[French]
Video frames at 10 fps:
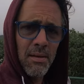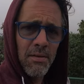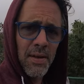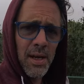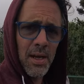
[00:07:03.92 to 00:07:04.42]

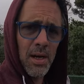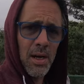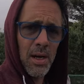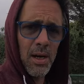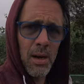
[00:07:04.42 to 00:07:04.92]
fait
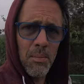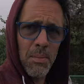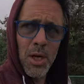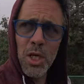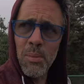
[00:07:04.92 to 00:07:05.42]
que,
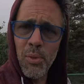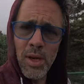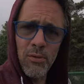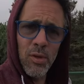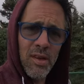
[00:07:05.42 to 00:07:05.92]
méchant point
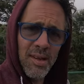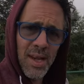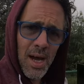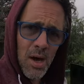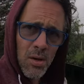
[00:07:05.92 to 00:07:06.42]
de vue. Tu sais, c'est
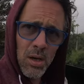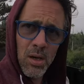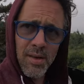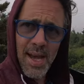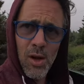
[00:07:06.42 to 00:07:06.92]

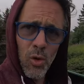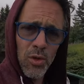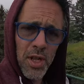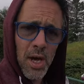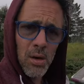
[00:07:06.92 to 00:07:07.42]
rare, ça euh, à
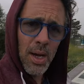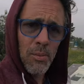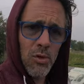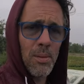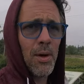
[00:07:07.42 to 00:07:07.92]
côte nord.
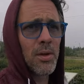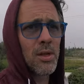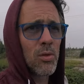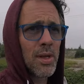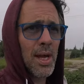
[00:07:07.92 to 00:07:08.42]
Habituellement, on est
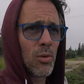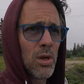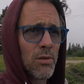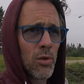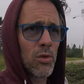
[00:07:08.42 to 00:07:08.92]
tout le temps au
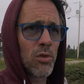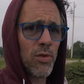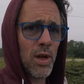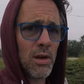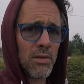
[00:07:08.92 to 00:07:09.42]
niveau du
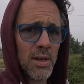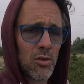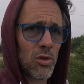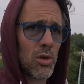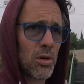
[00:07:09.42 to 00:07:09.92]
fleuve. En
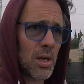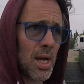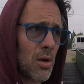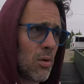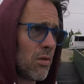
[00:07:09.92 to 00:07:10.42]
tout cas,
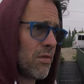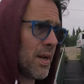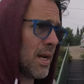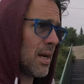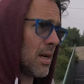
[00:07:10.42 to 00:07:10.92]
quand on
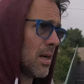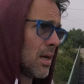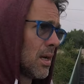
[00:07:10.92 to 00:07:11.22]
fait, euh,